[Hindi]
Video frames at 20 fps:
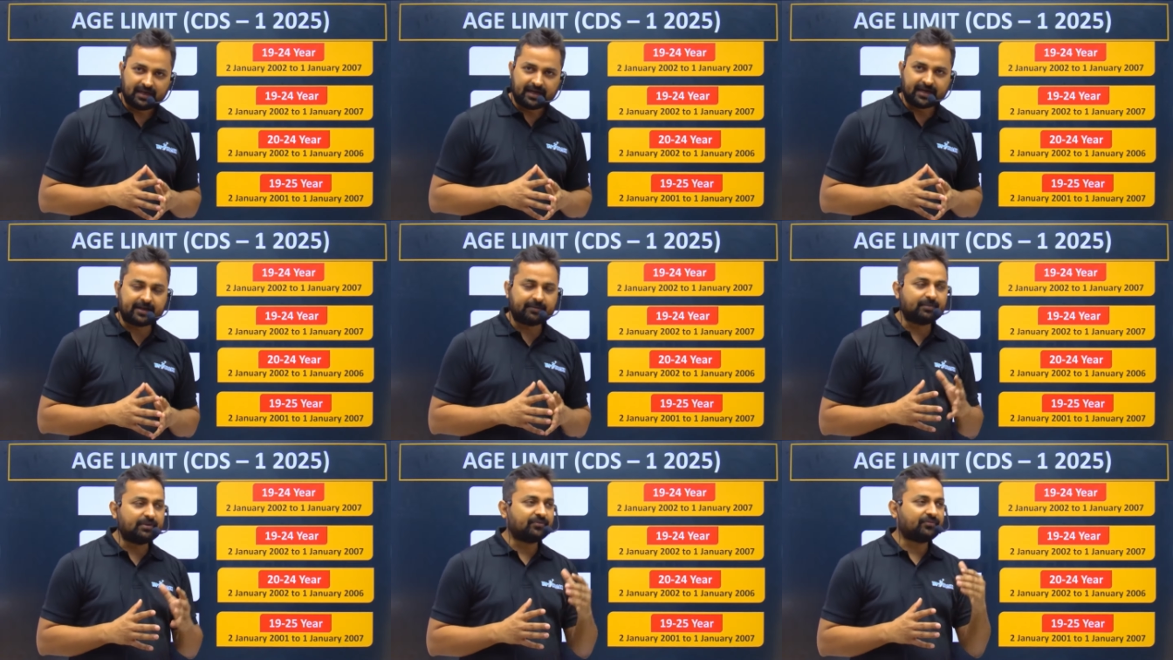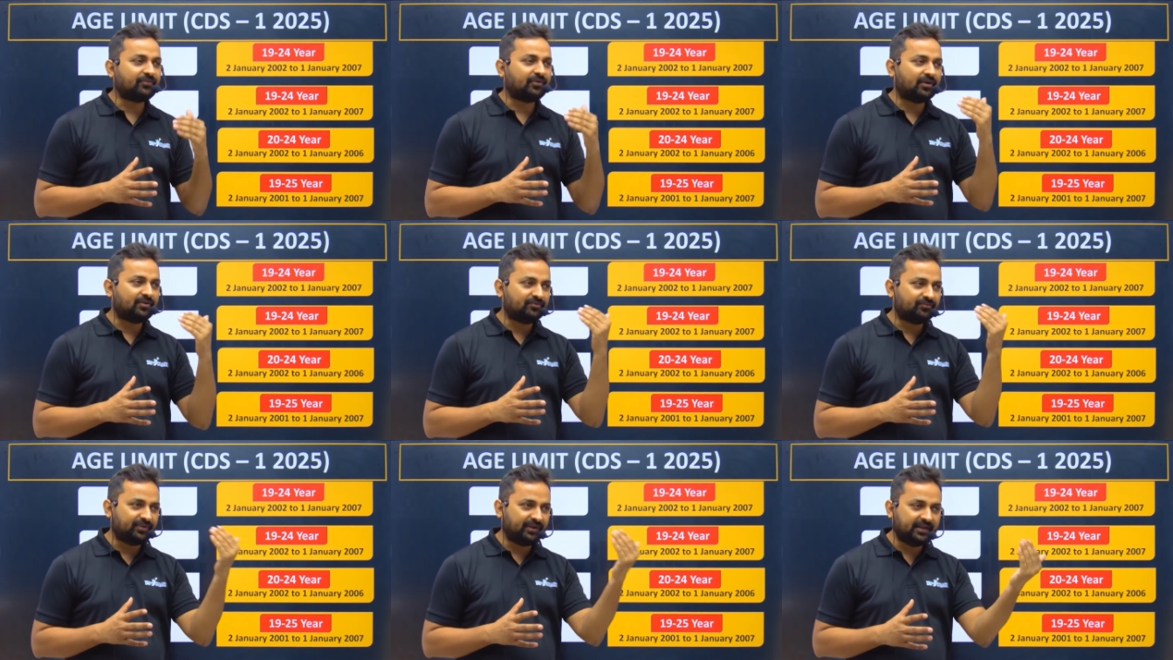अगर मैं
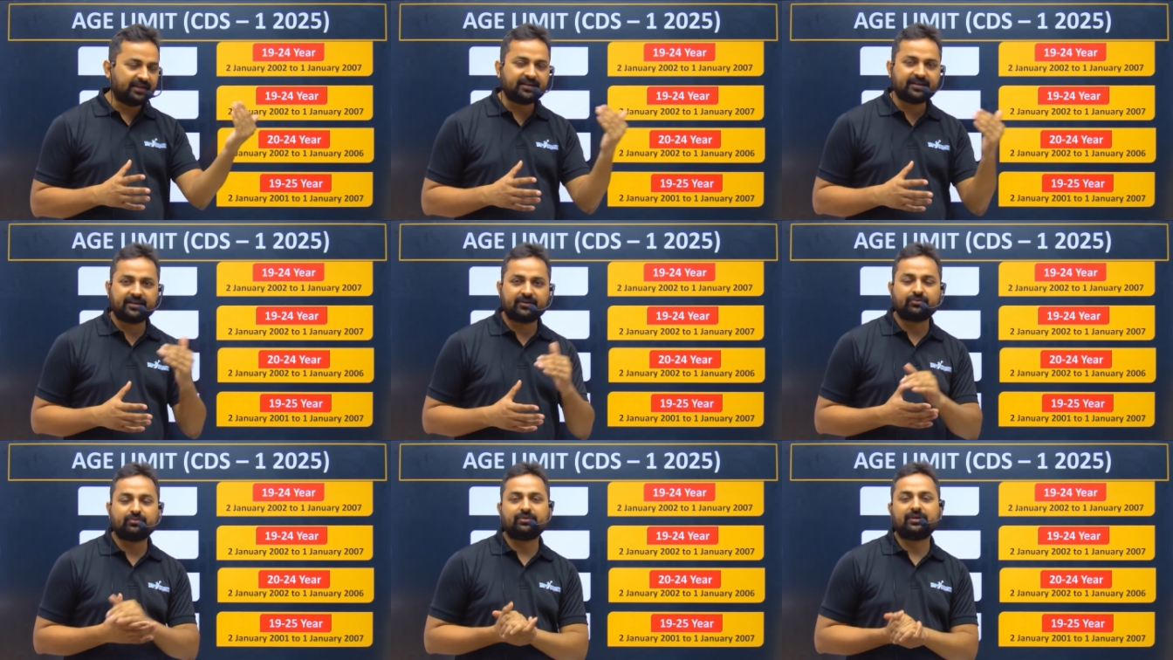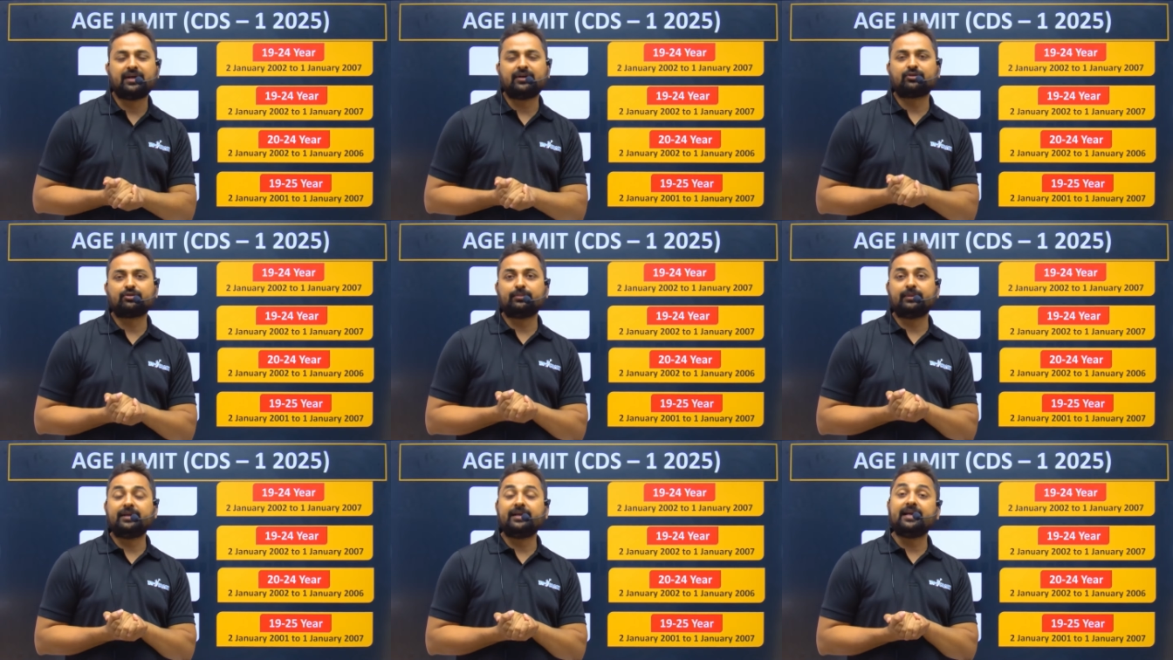फॉर्म फिलिंग करूंगा
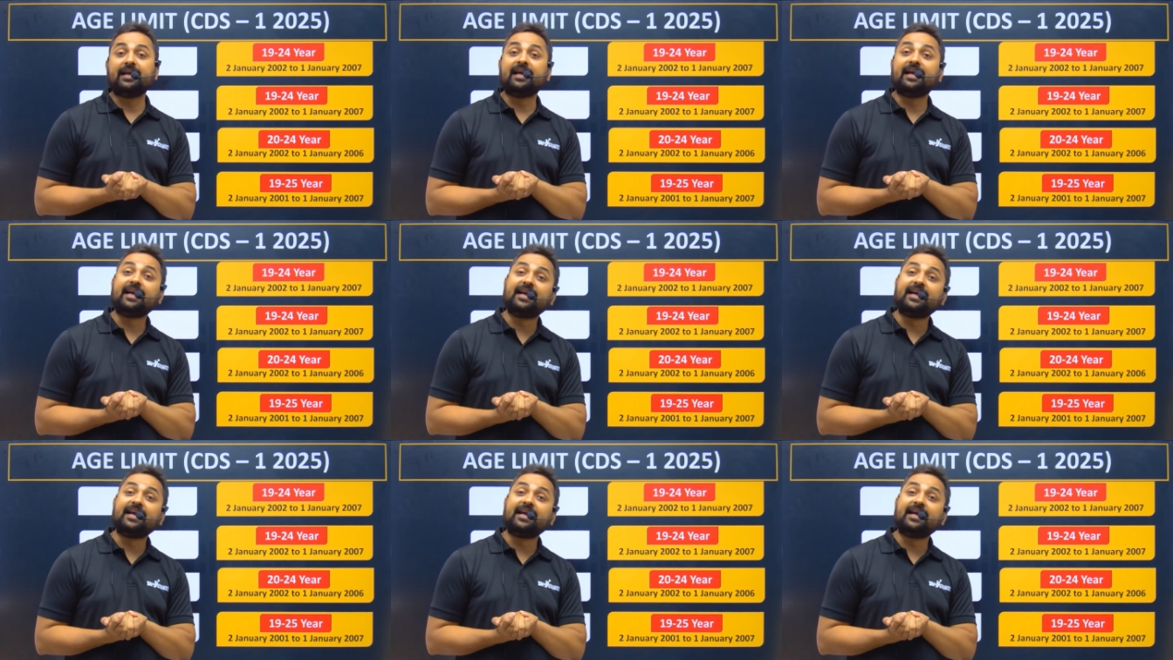तो मेरी